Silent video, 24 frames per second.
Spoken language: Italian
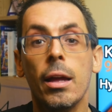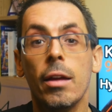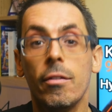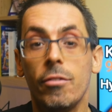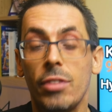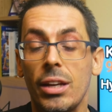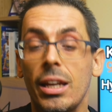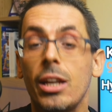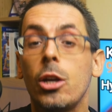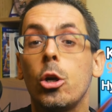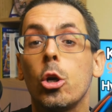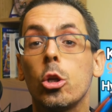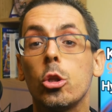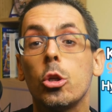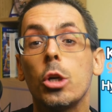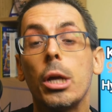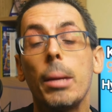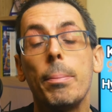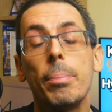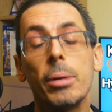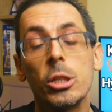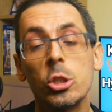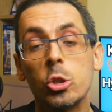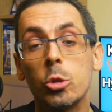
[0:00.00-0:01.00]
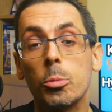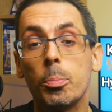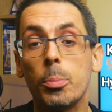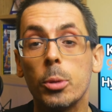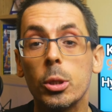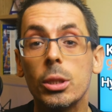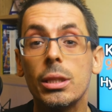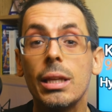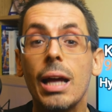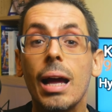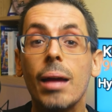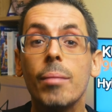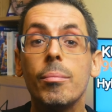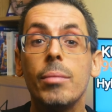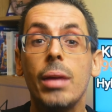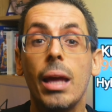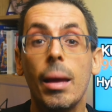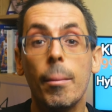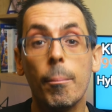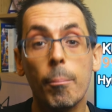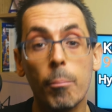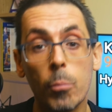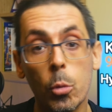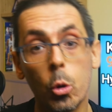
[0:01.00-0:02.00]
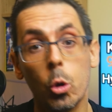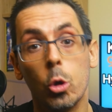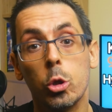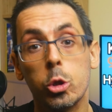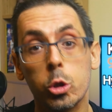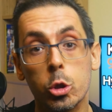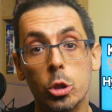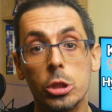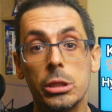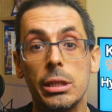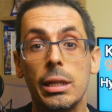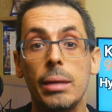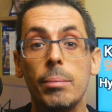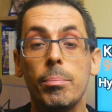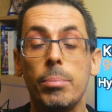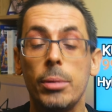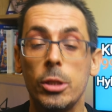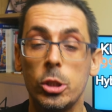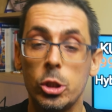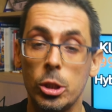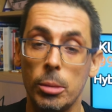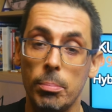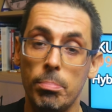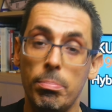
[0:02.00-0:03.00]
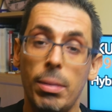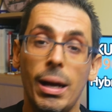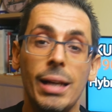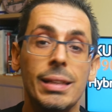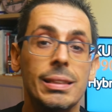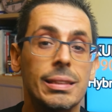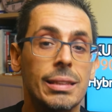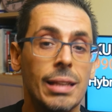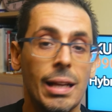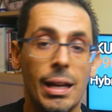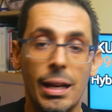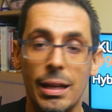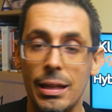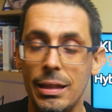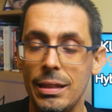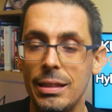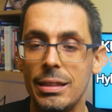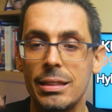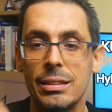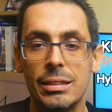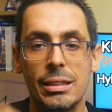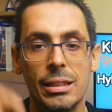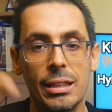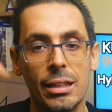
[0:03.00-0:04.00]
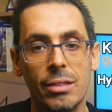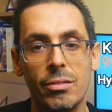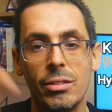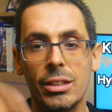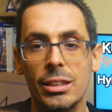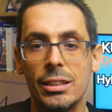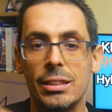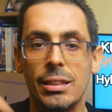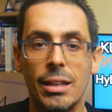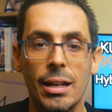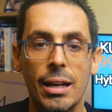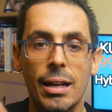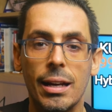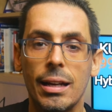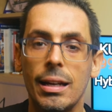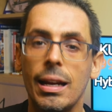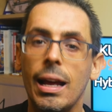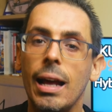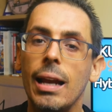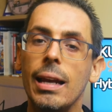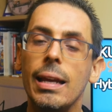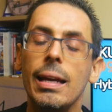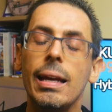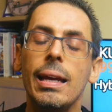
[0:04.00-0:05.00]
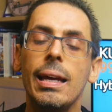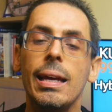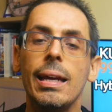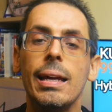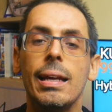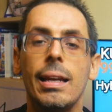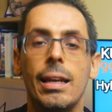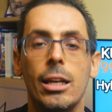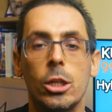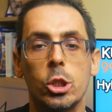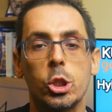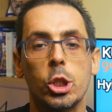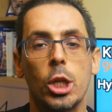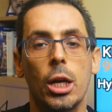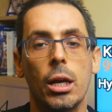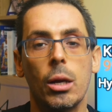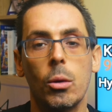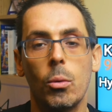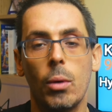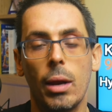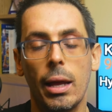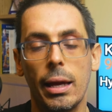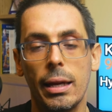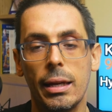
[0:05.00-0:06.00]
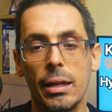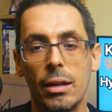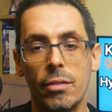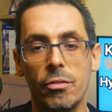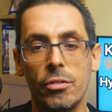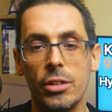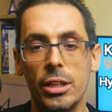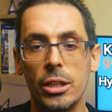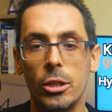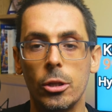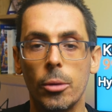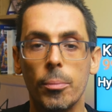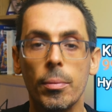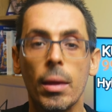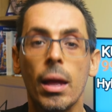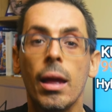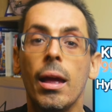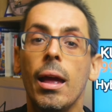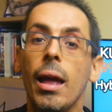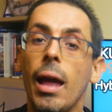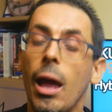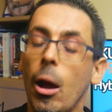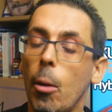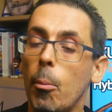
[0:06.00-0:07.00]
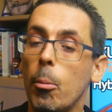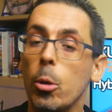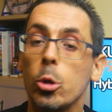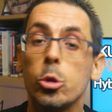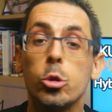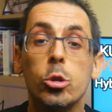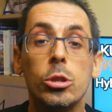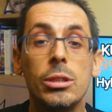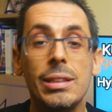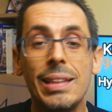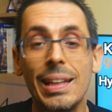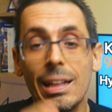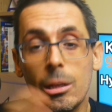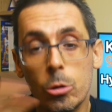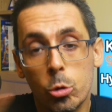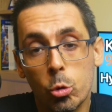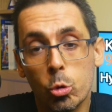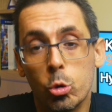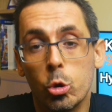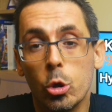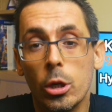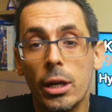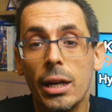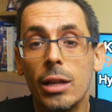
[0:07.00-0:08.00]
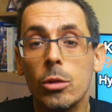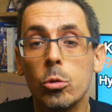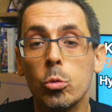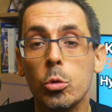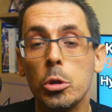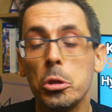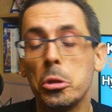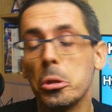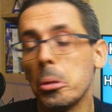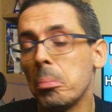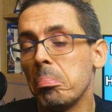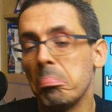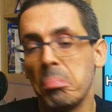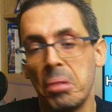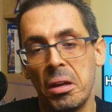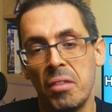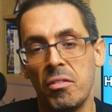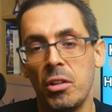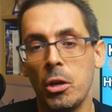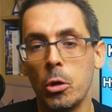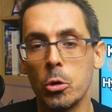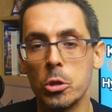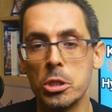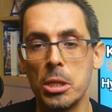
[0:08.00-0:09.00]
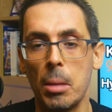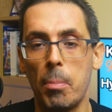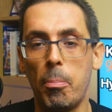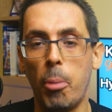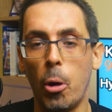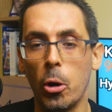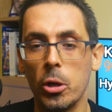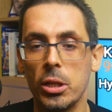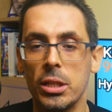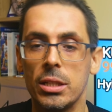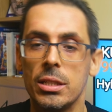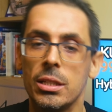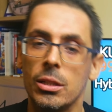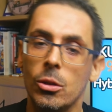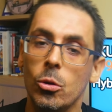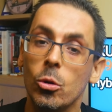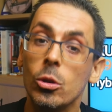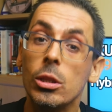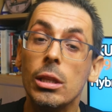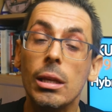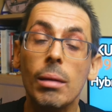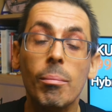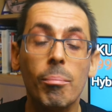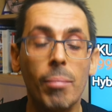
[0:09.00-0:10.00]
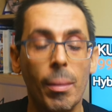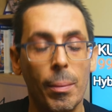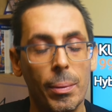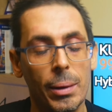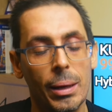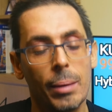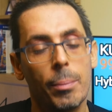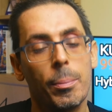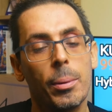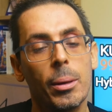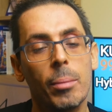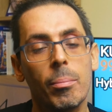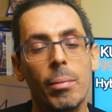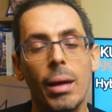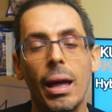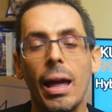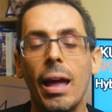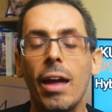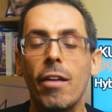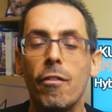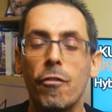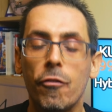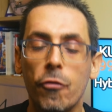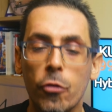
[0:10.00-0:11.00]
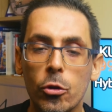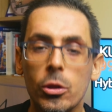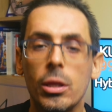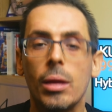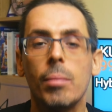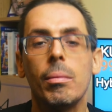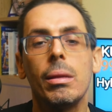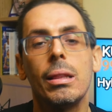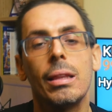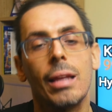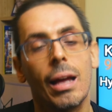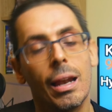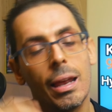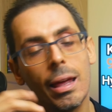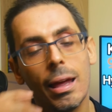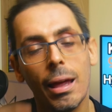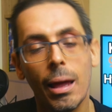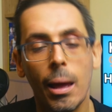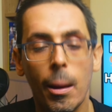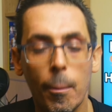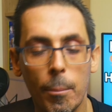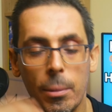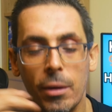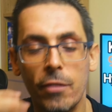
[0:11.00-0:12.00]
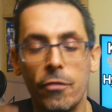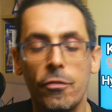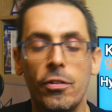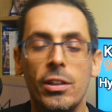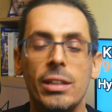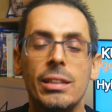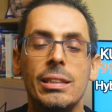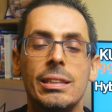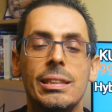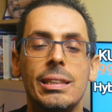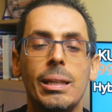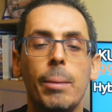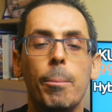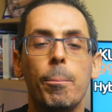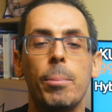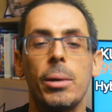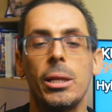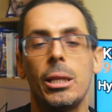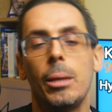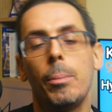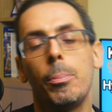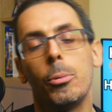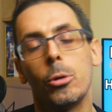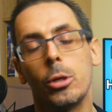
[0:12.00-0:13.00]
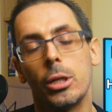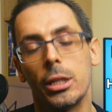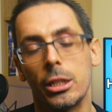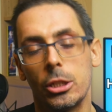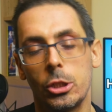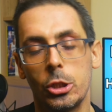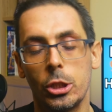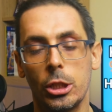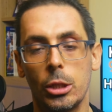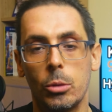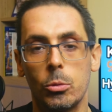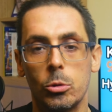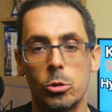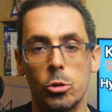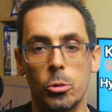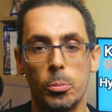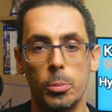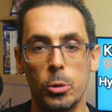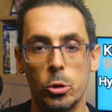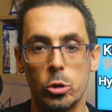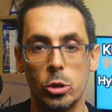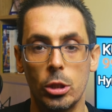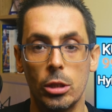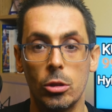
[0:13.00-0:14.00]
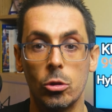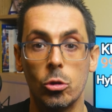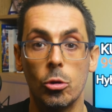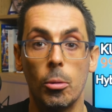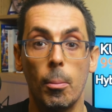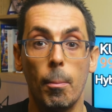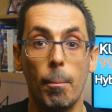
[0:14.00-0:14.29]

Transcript: Vi ricordo che per supportarmi è molto semplice, basta iscriversi al canale e lasciare un like al video. È un modo del tutto gratuito che vi costa pochi secondi, ma che per me è fondamentale per far sempre di più crescere questo progetto.